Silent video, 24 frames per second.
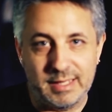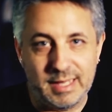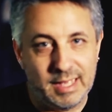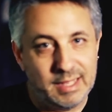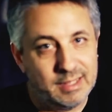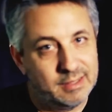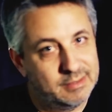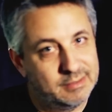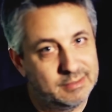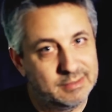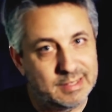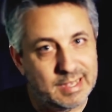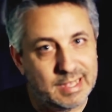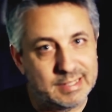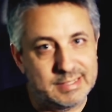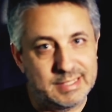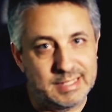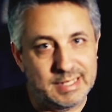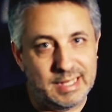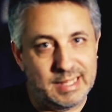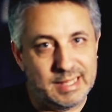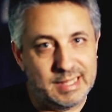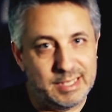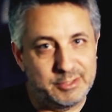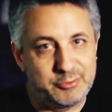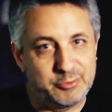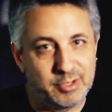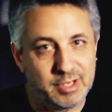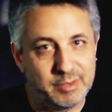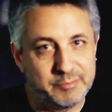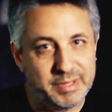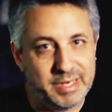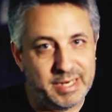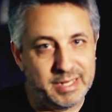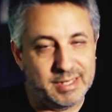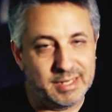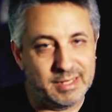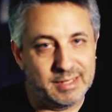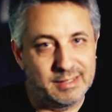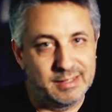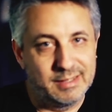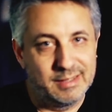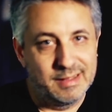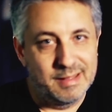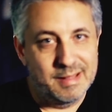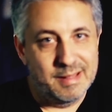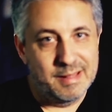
Ya casi nada es hecho en América.